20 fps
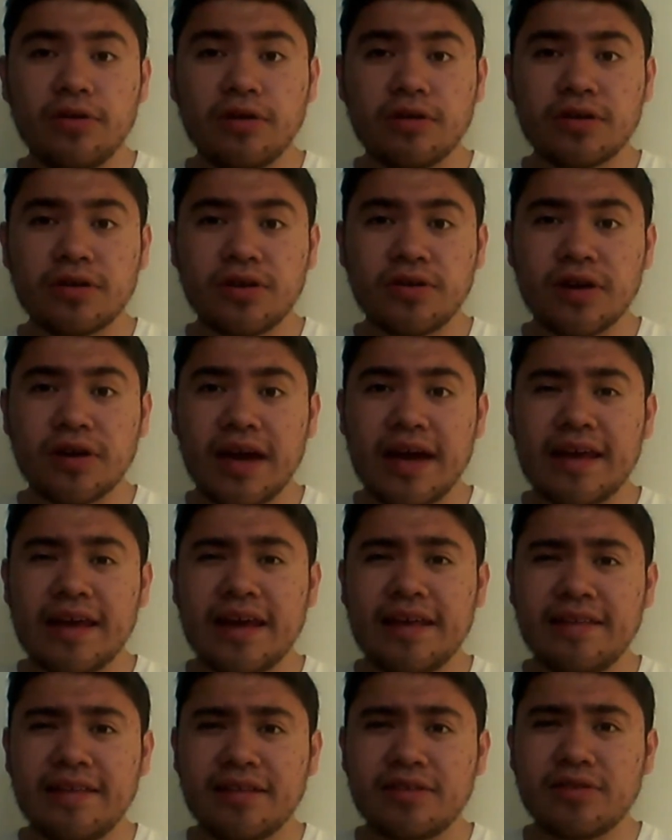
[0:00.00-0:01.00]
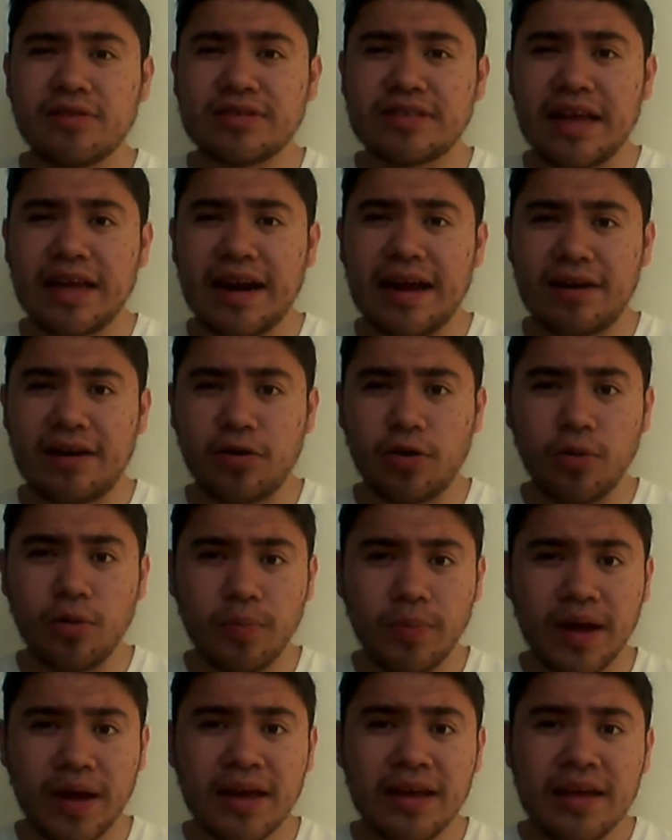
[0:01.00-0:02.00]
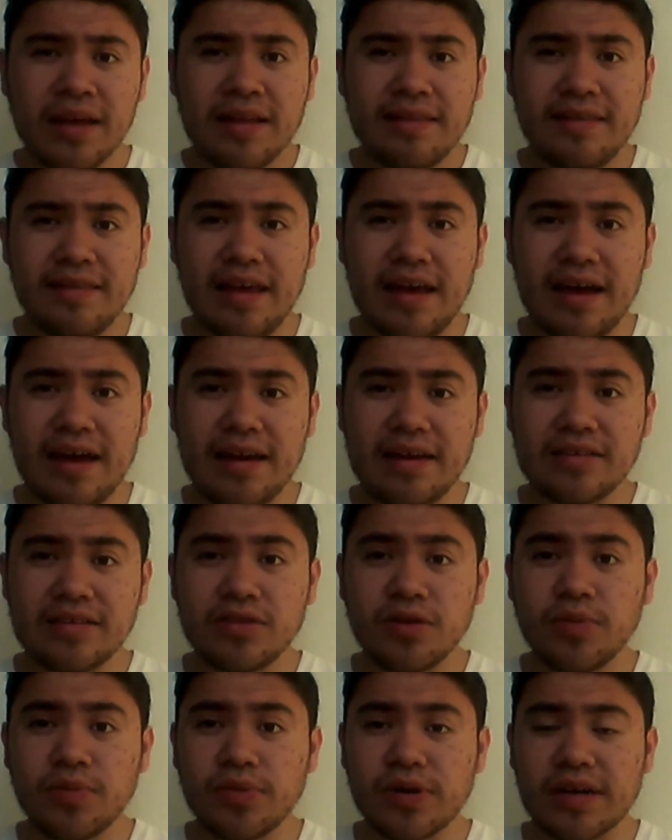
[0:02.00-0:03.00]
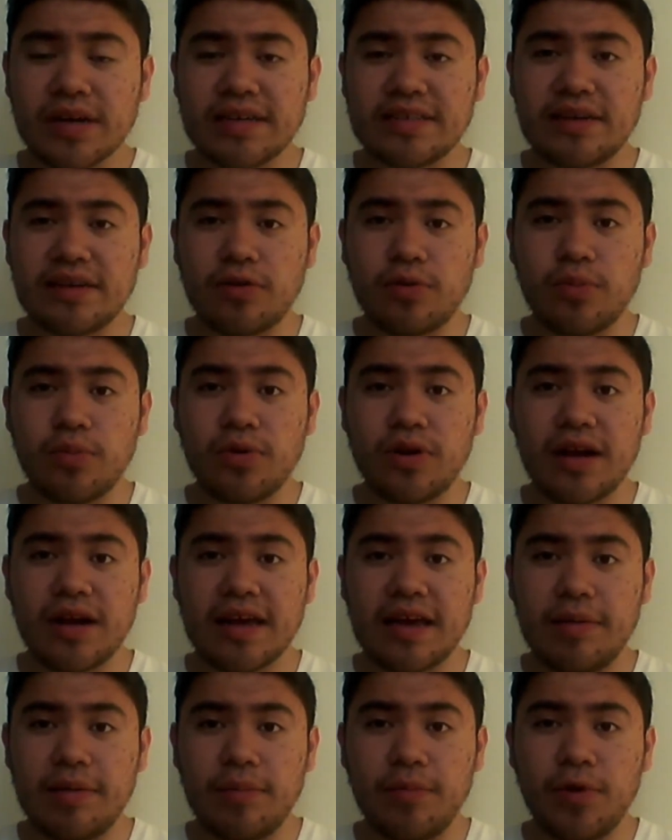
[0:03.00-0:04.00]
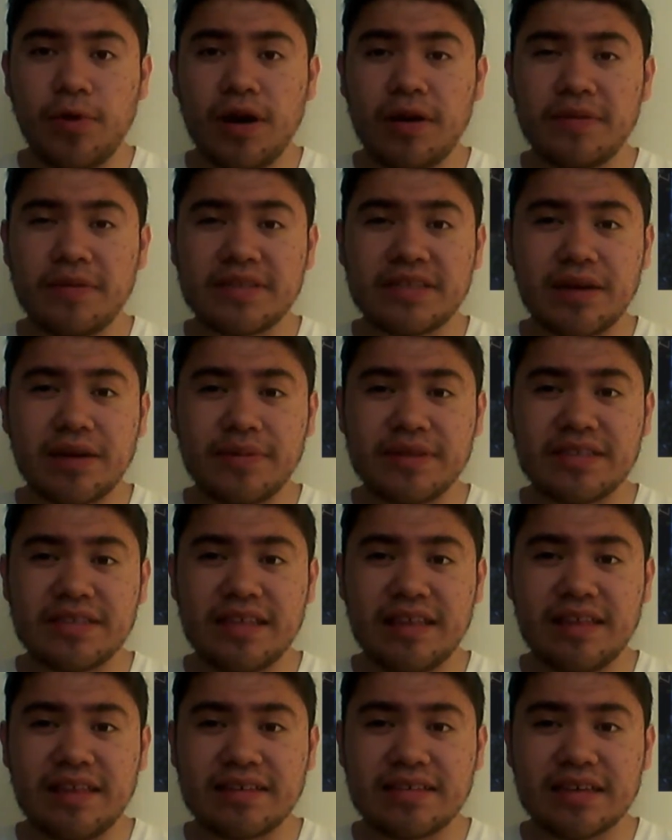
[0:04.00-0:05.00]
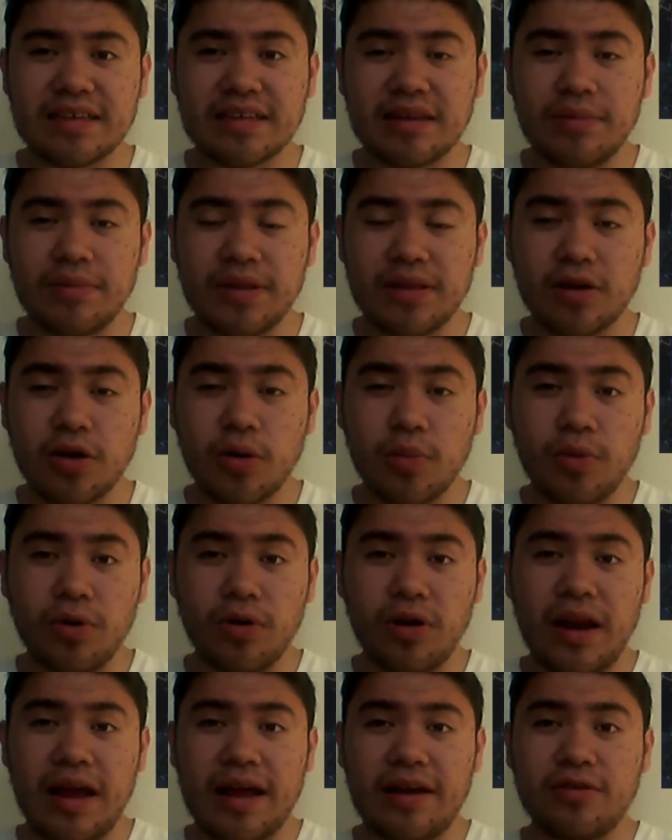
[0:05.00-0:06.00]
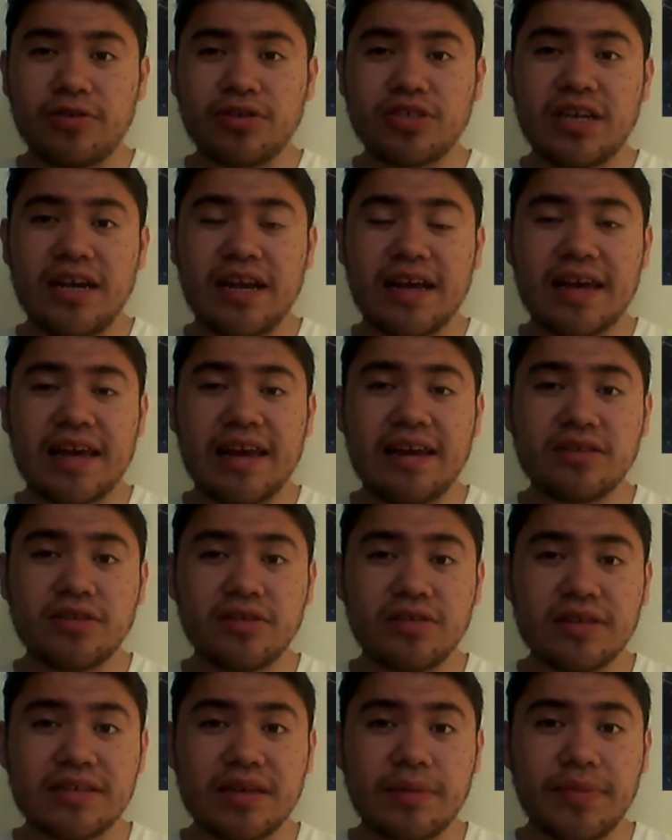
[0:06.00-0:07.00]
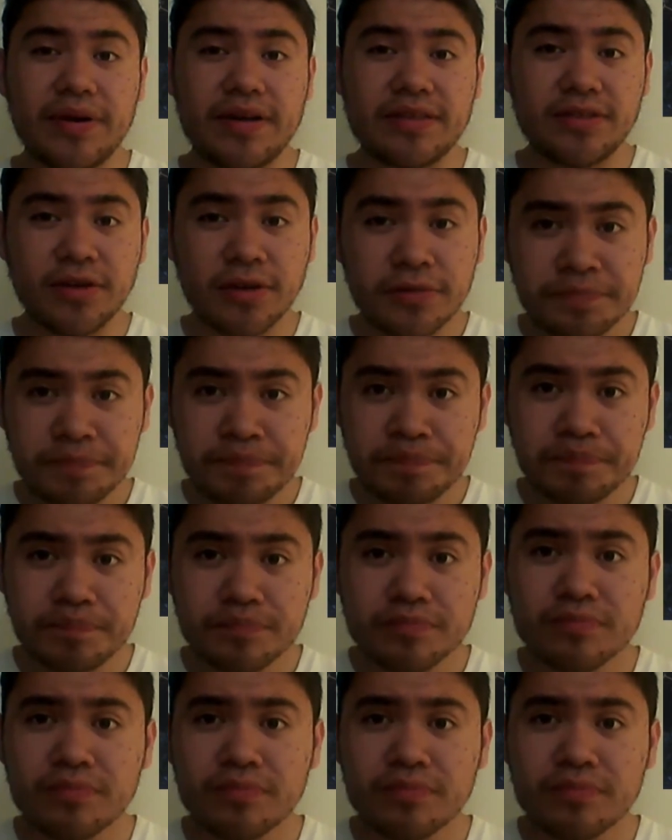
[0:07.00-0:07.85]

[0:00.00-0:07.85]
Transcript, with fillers: Yo creo que ahí adentro está la ropa de Allison porque se rumora que Mona va a estar vestida exactamente como la noche en la que Allison desapareció